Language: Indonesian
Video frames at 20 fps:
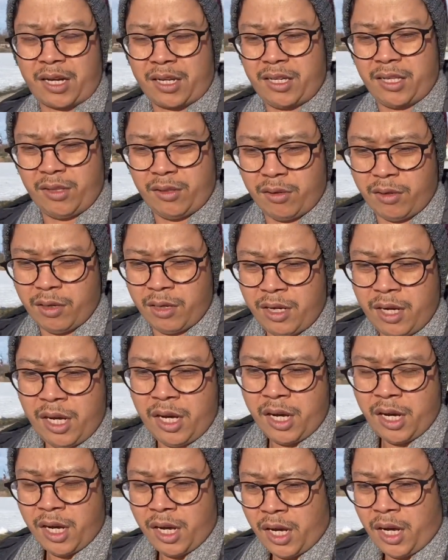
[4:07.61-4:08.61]
gitu
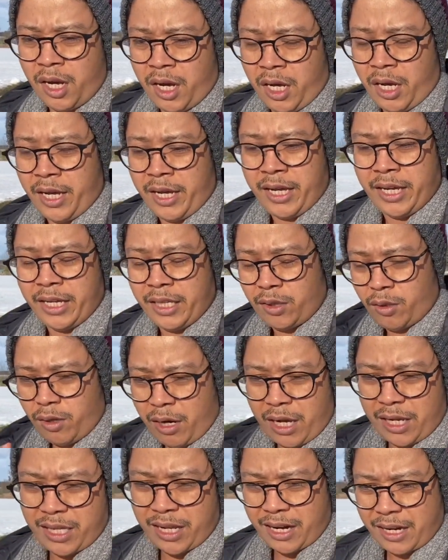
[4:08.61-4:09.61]

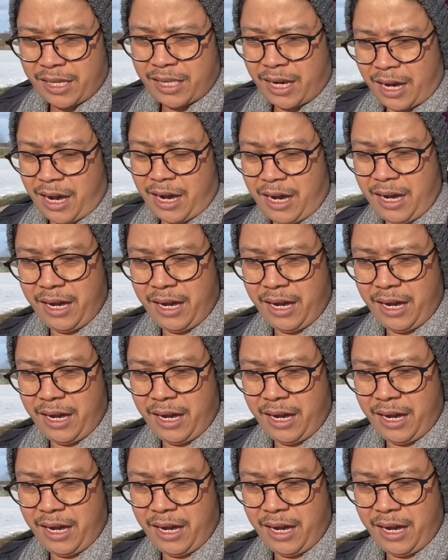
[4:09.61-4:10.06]
itulah kira-kira